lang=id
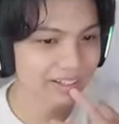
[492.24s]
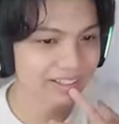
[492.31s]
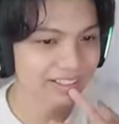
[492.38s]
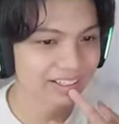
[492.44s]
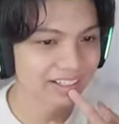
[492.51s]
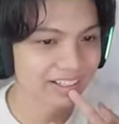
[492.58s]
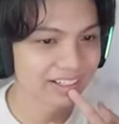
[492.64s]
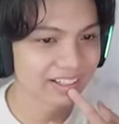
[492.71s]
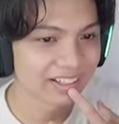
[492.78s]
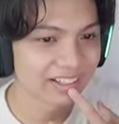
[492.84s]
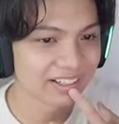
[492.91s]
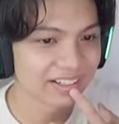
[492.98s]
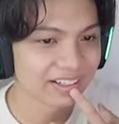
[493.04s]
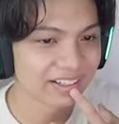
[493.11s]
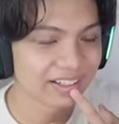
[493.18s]
banget ya.
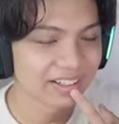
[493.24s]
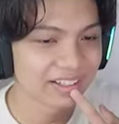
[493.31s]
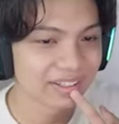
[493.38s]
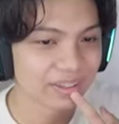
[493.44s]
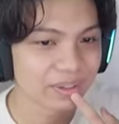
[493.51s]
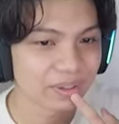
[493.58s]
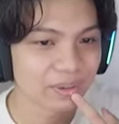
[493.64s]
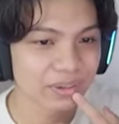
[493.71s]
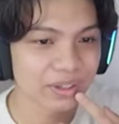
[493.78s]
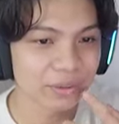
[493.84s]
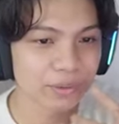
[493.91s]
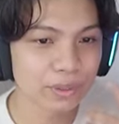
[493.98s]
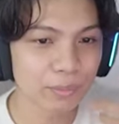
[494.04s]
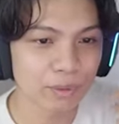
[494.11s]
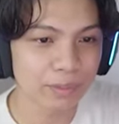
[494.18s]
Oke,
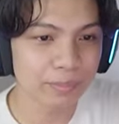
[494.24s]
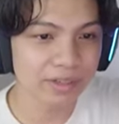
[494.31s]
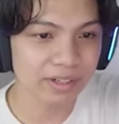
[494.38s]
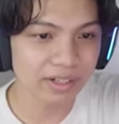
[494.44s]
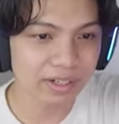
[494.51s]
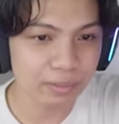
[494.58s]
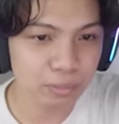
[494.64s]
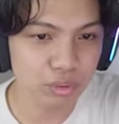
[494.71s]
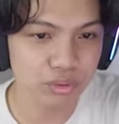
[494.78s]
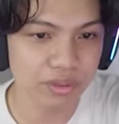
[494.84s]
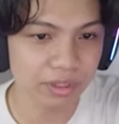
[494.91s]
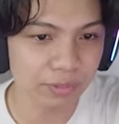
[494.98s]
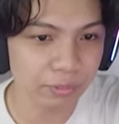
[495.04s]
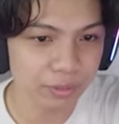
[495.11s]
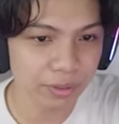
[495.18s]
udah mulai bener nih
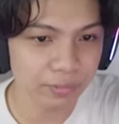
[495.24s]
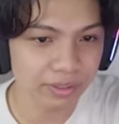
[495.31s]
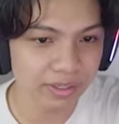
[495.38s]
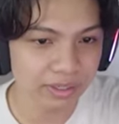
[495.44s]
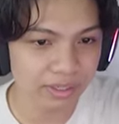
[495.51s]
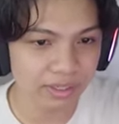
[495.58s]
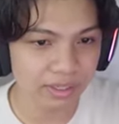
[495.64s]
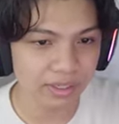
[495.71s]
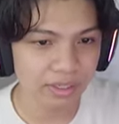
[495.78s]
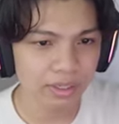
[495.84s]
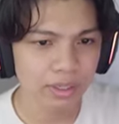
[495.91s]
bookshelf udah bener.